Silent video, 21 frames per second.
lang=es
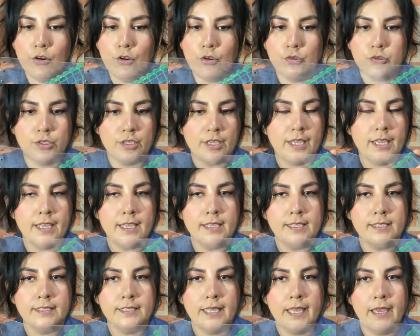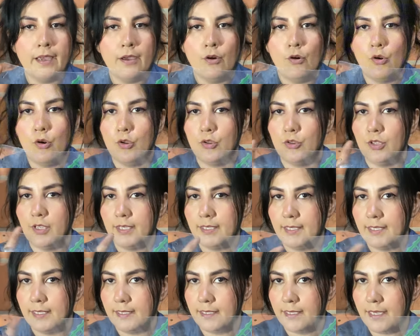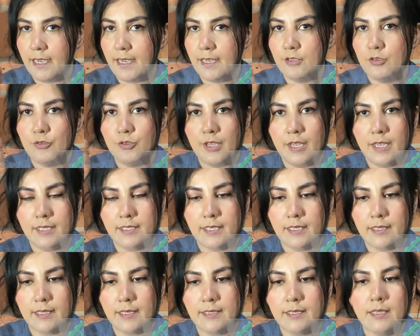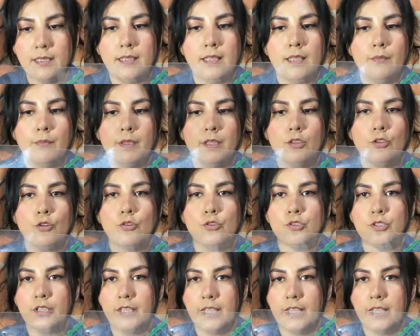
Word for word: los 15 o los 16 o 17 centímetros